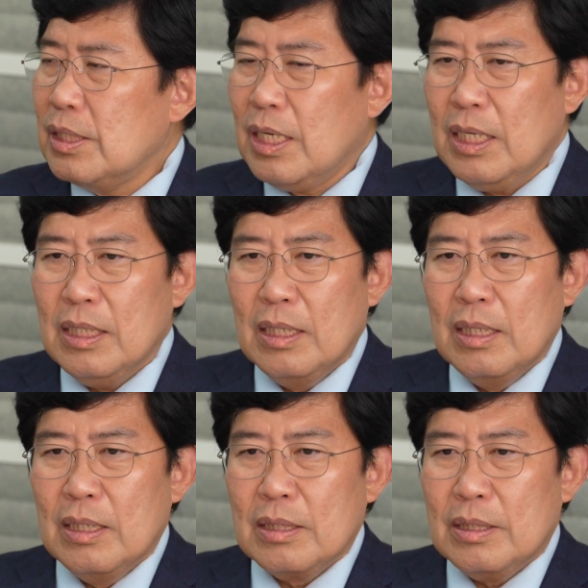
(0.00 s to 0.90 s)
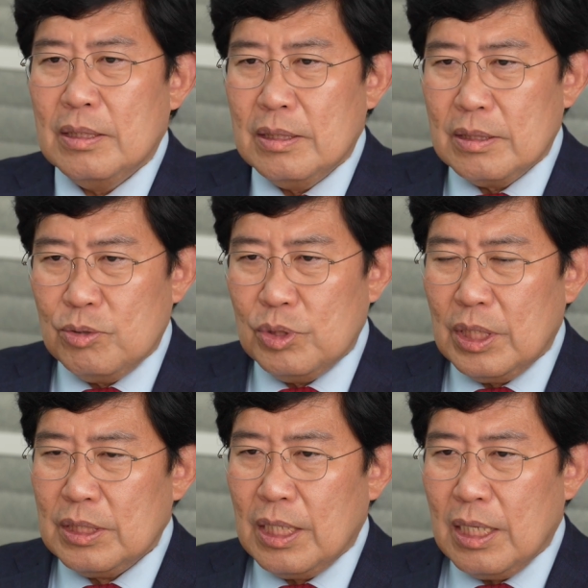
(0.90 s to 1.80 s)
아니라 그
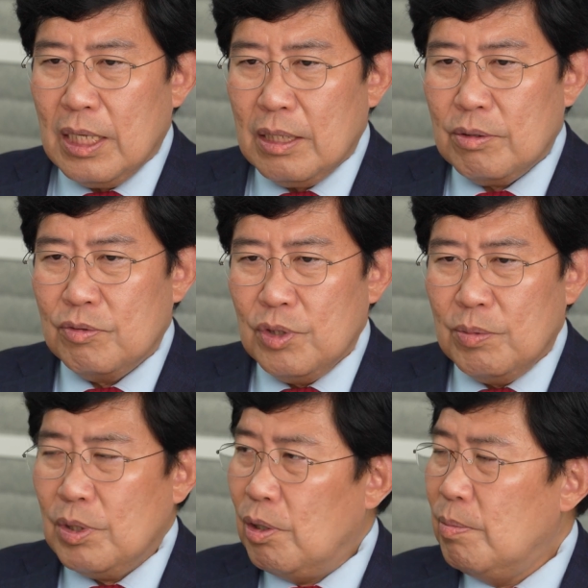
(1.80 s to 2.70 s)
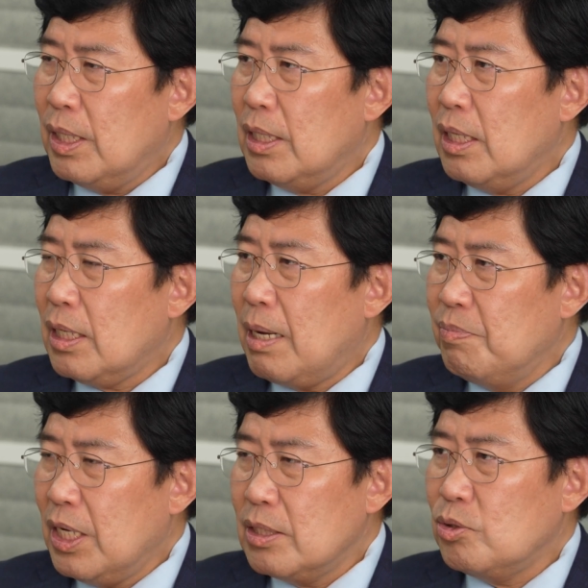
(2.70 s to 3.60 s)
투자자가 위험을 얼마나
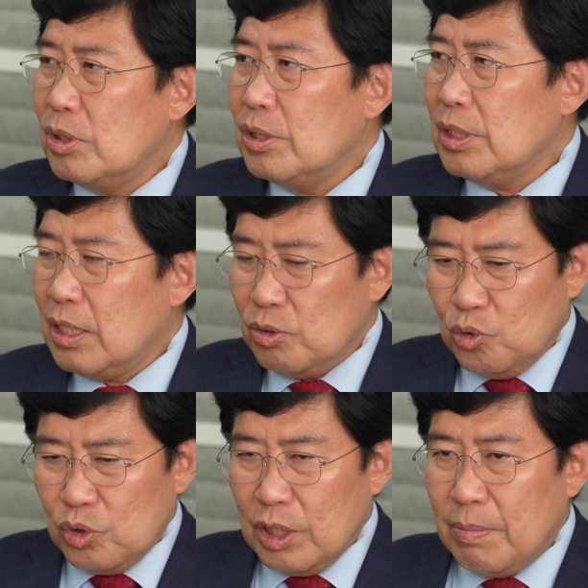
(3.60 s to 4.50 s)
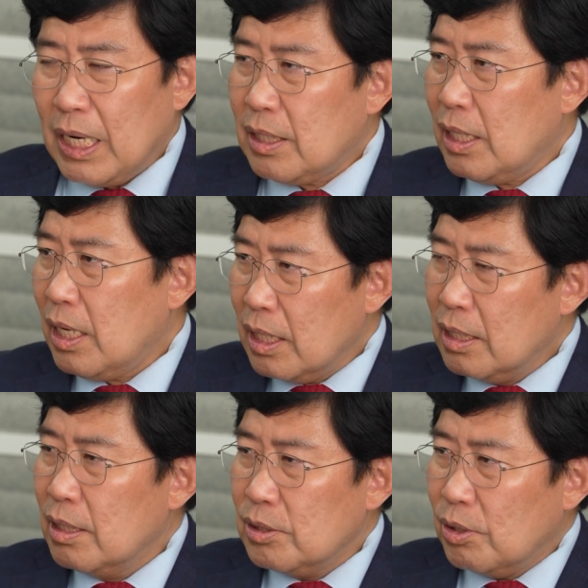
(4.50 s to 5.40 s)
감내할 수 있느냐는 수준에 맞게
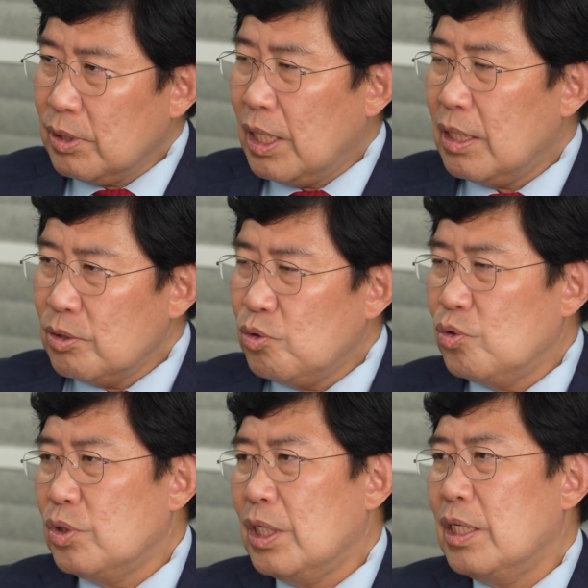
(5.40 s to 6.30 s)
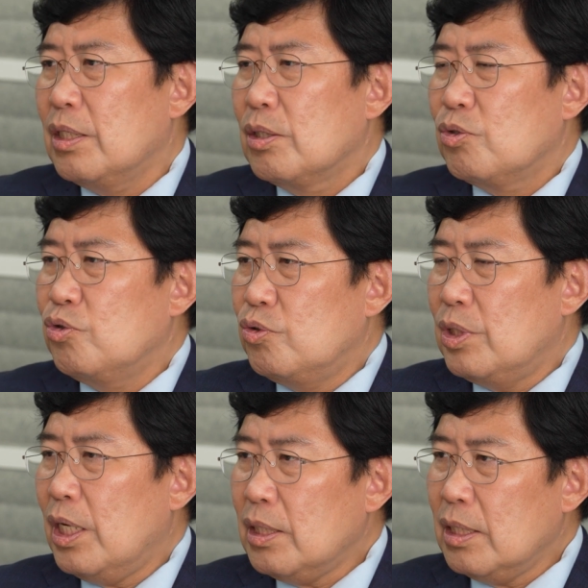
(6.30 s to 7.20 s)
적당한 수준의
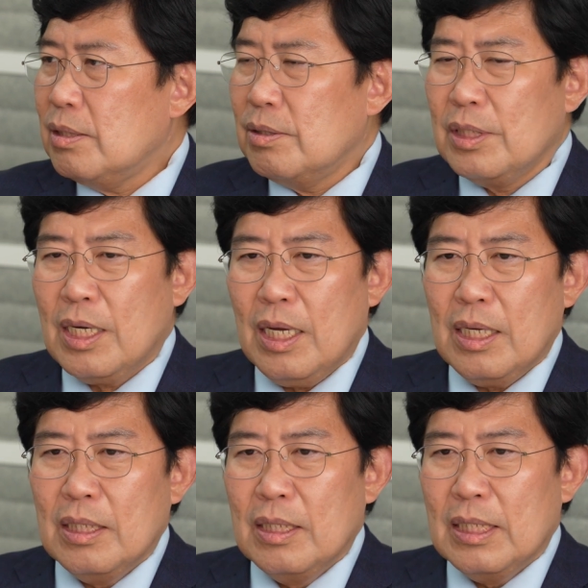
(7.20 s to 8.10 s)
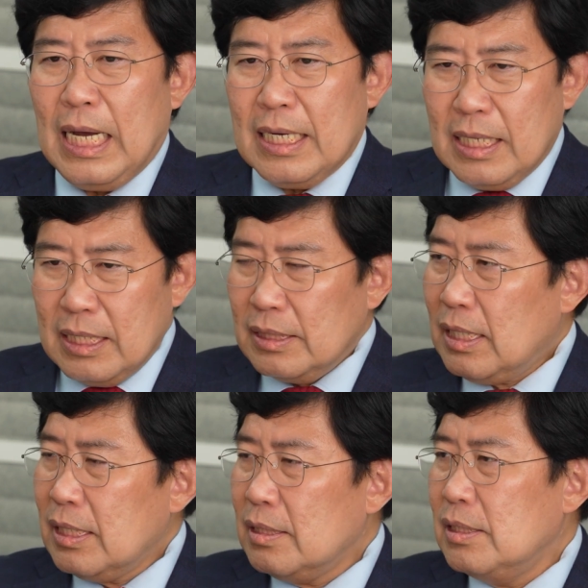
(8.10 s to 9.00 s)
규율을 해야 되는 거니까 약간의
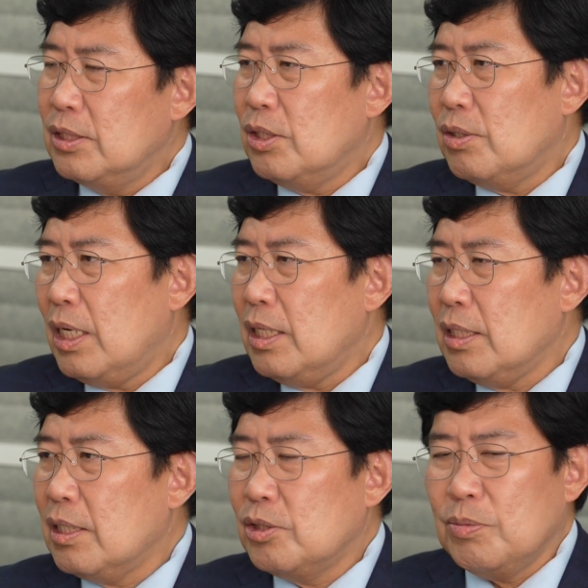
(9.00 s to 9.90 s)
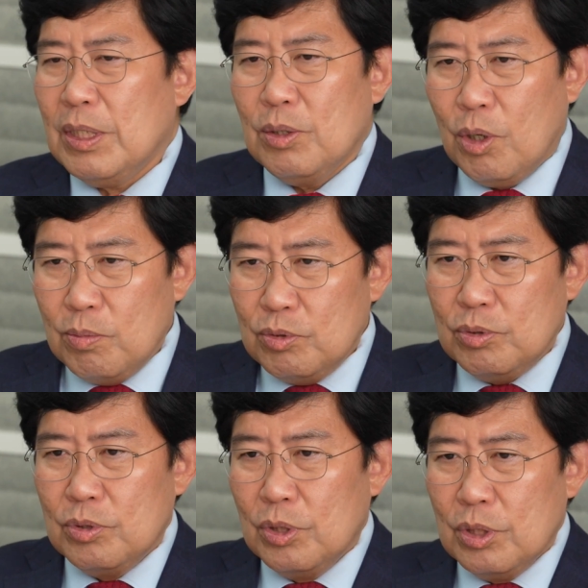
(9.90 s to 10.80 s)
차이는 인정을 해야 되겠지만
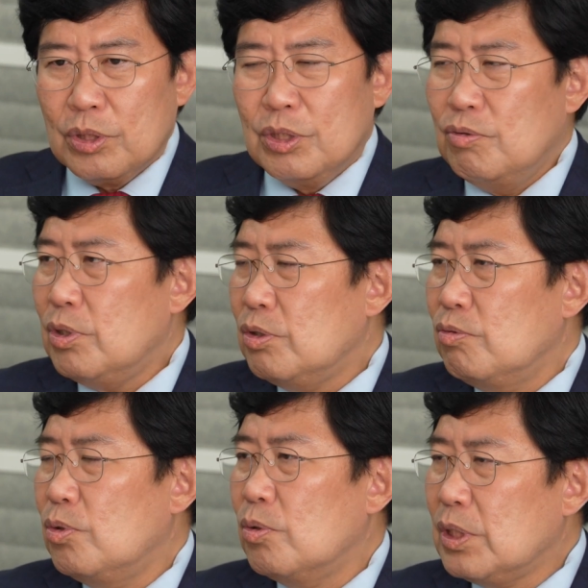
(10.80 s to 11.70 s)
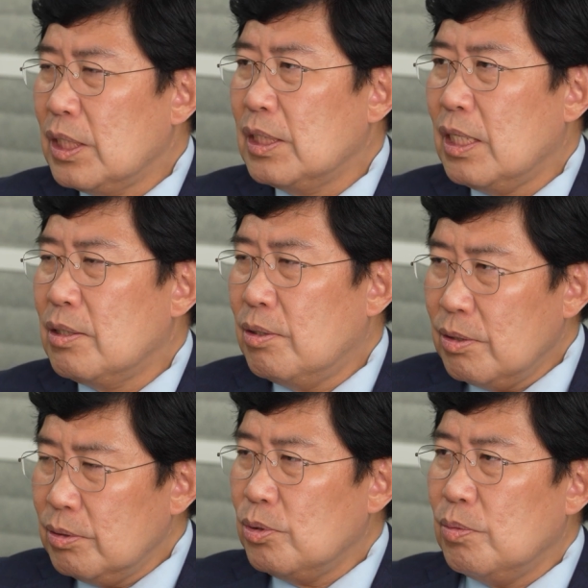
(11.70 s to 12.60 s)
너무 기울어진 운동장이다.
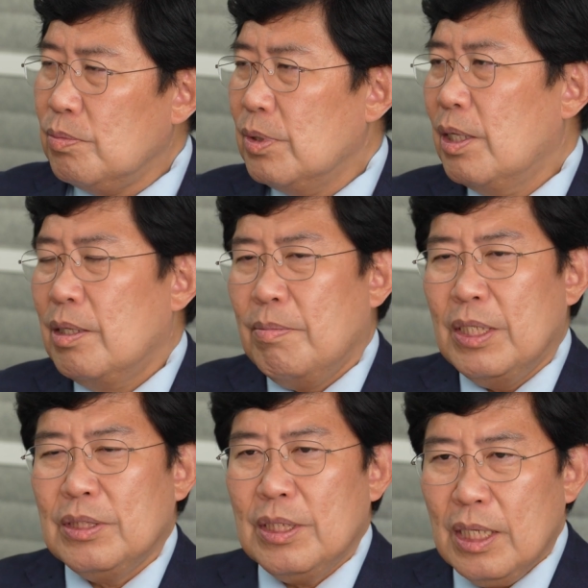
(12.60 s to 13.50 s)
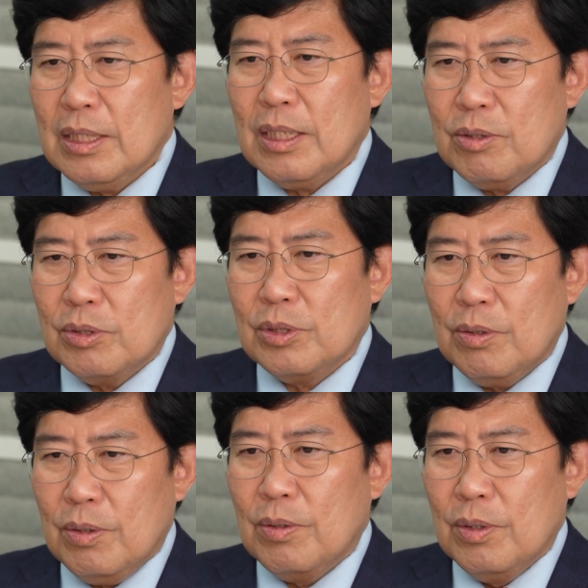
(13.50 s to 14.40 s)
그거는 좀 배제를 해야 될
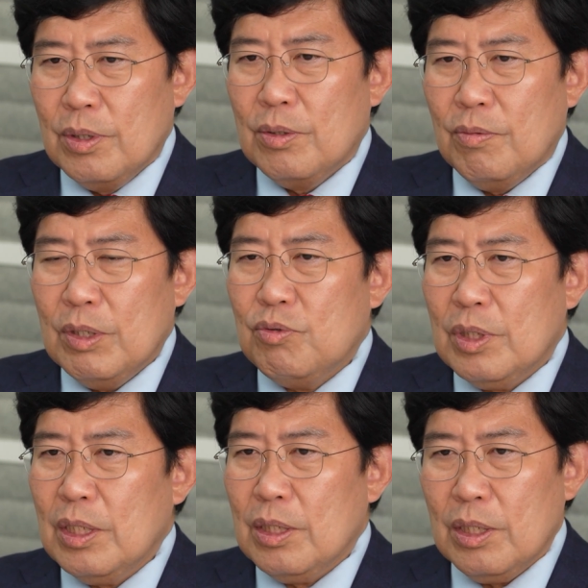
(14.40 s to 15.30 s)
것이고 외국인에